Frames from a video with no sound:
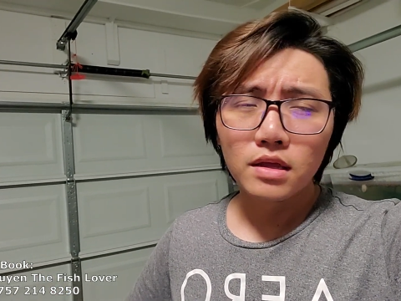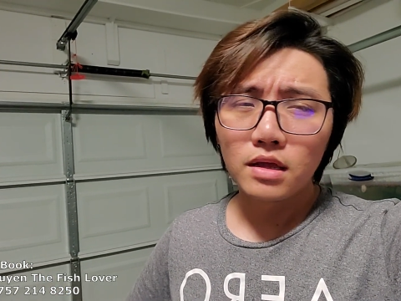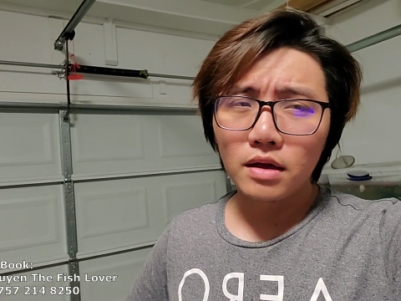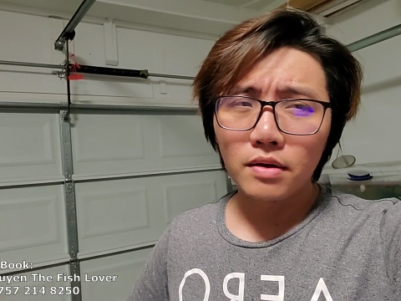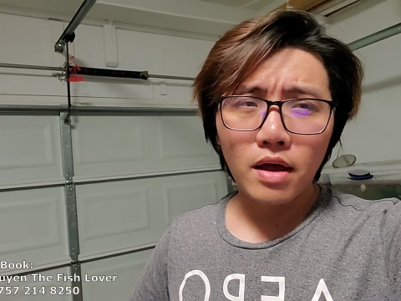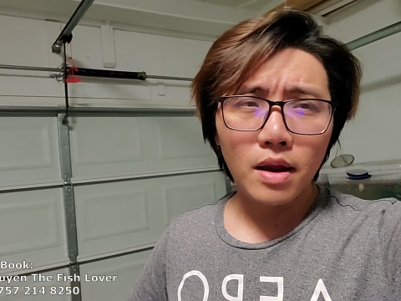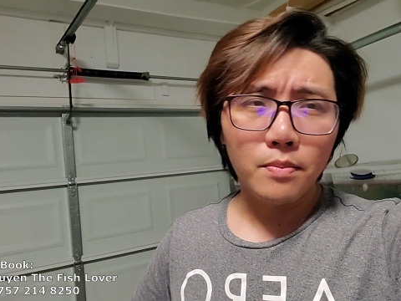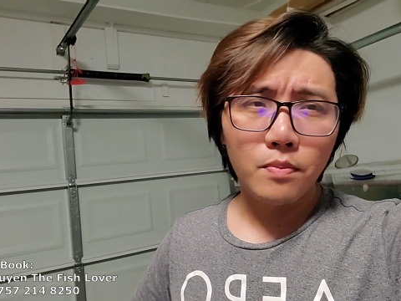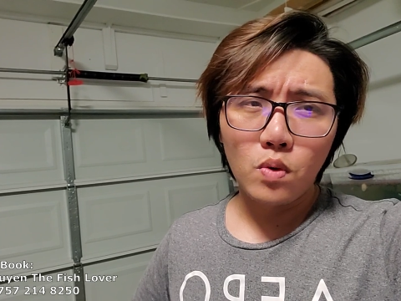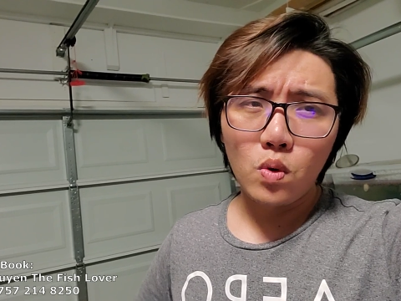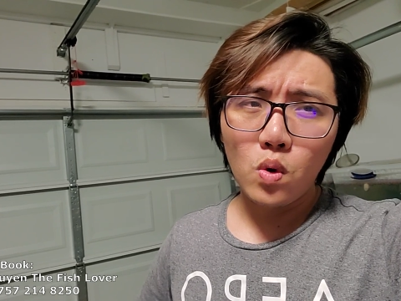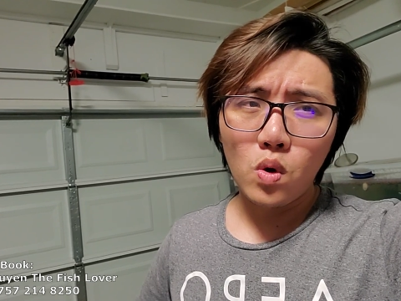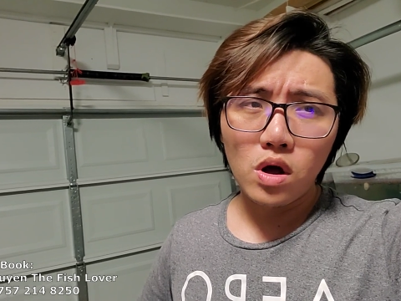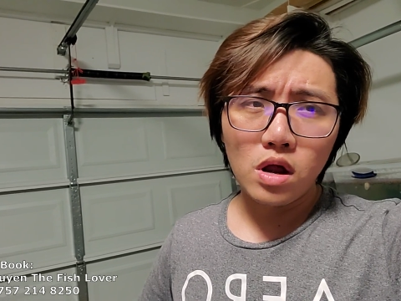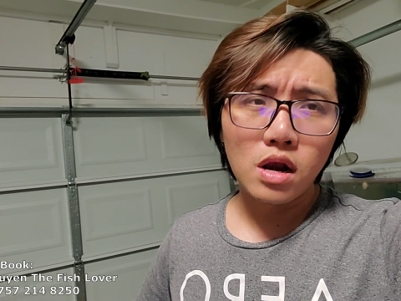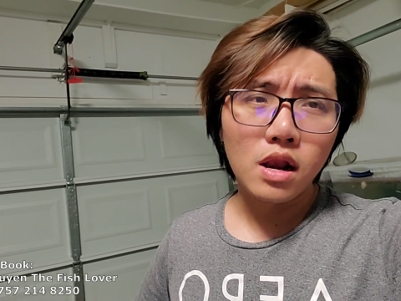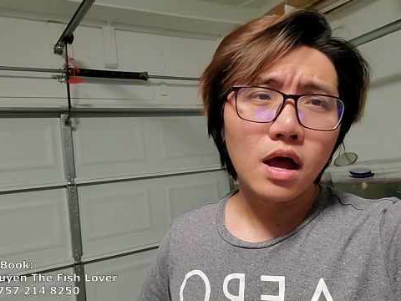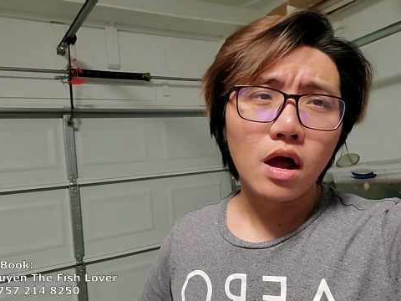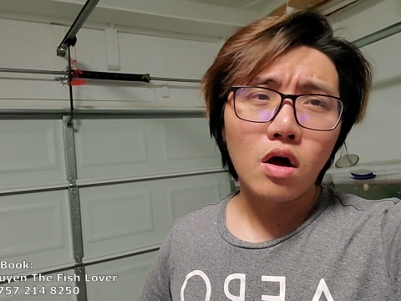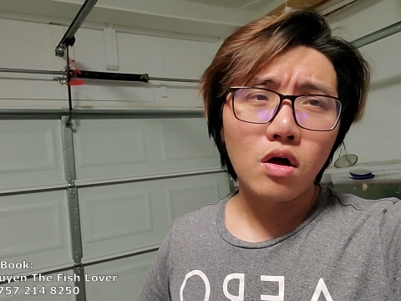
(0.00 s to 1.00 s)
các bạn mua
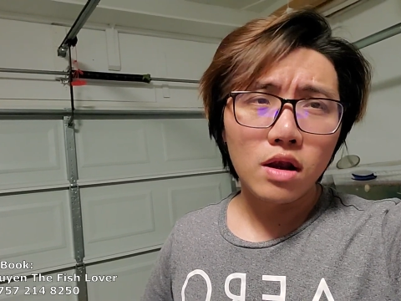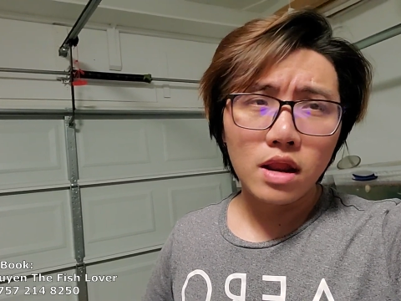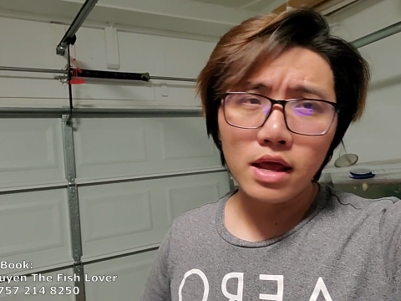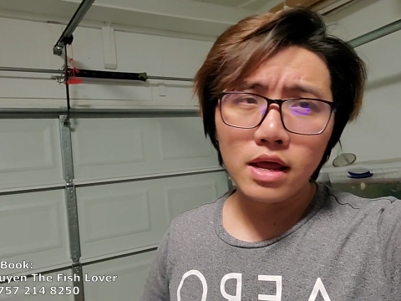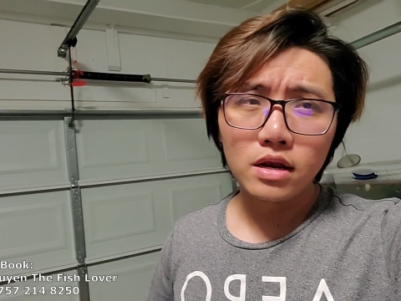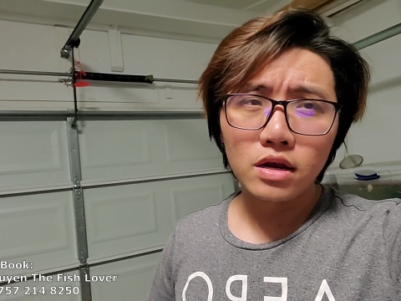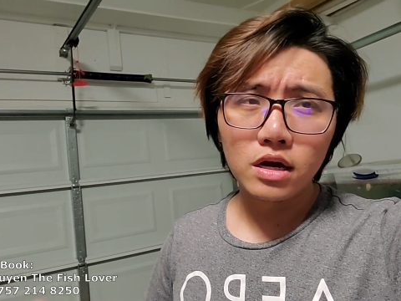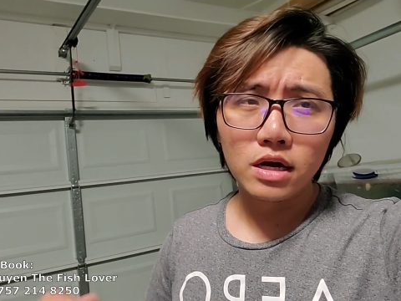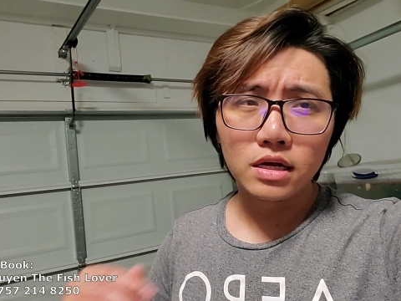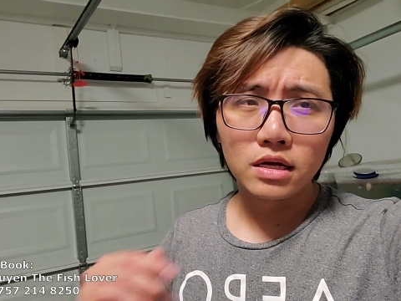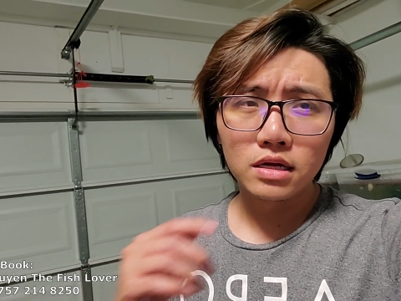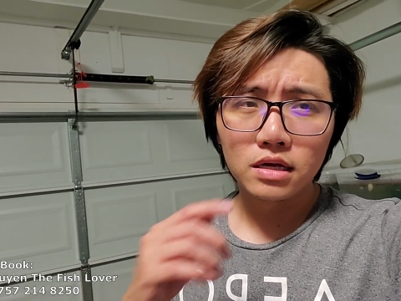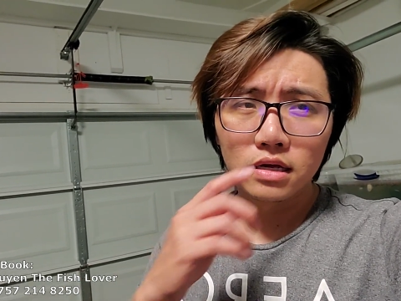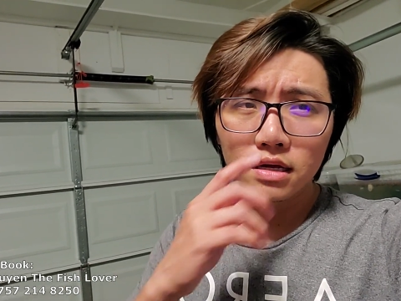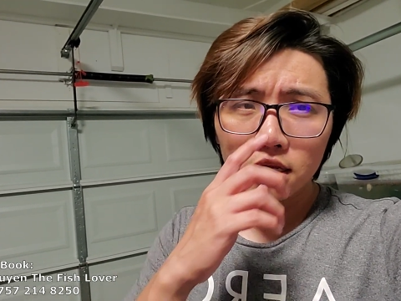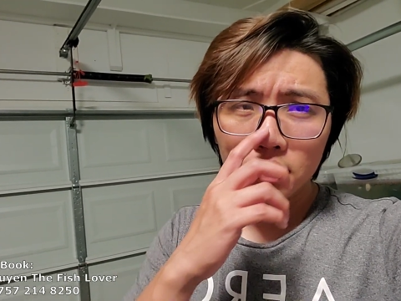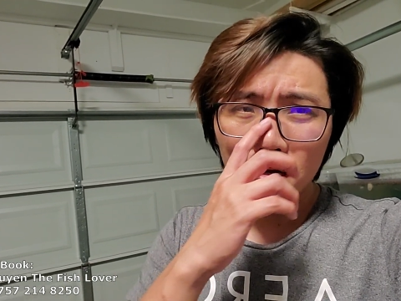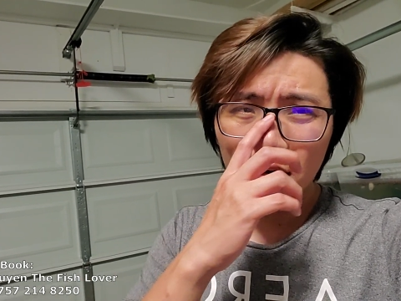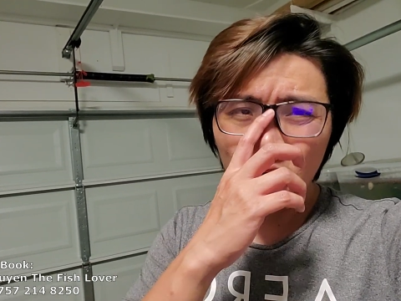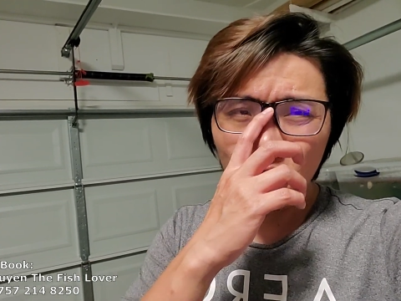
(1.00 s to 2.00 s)
là có liền thôi,
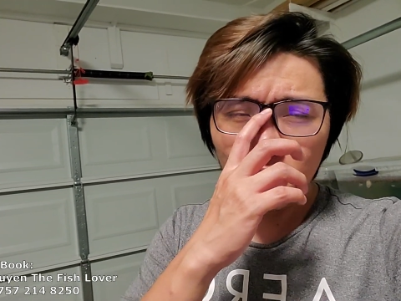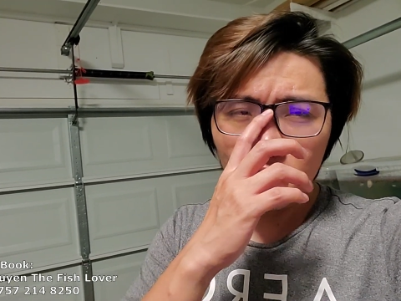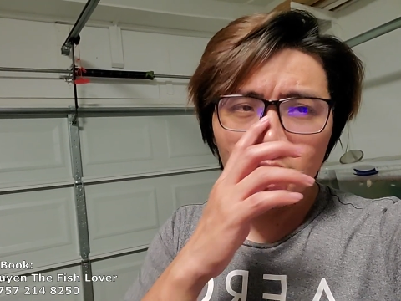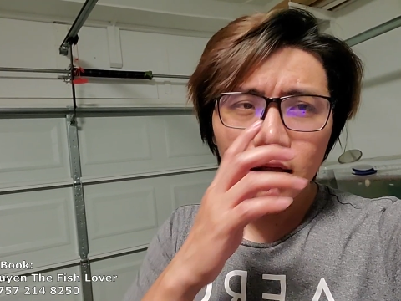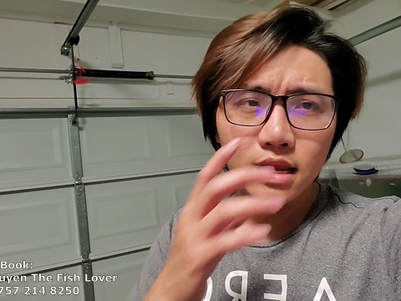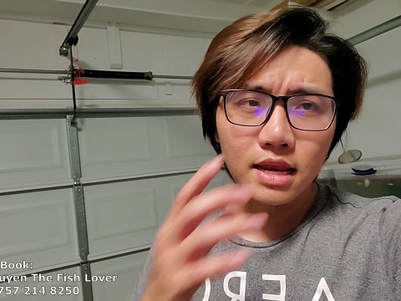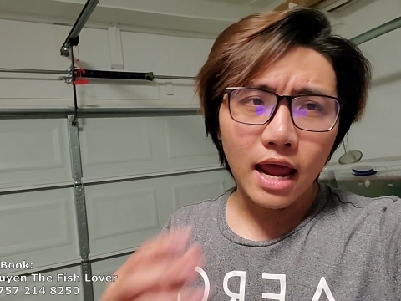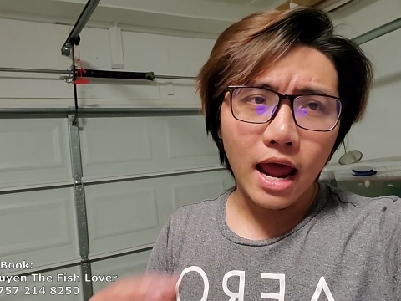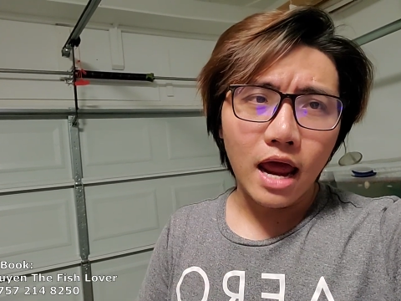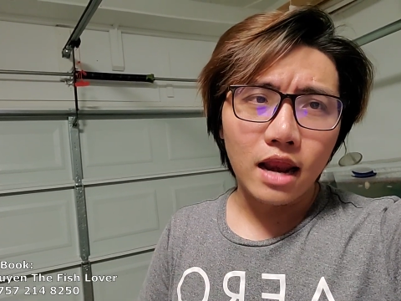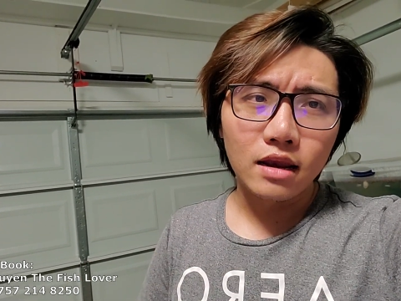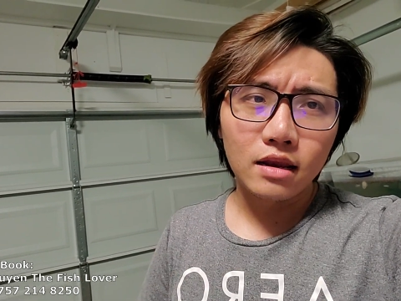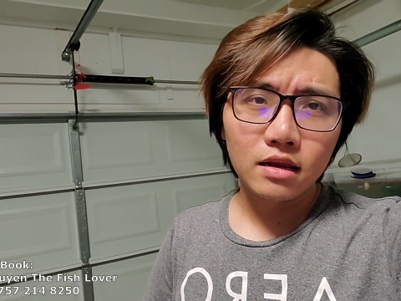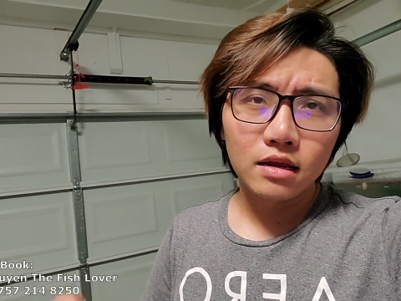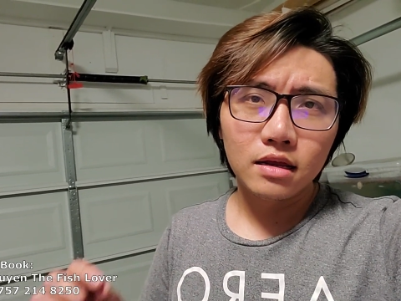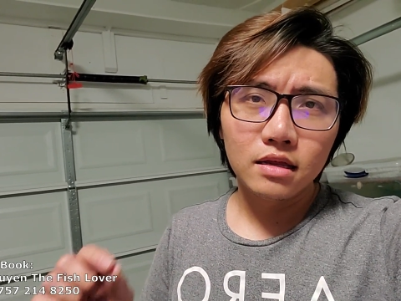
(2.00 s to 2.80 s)
nó rất là đơn giản.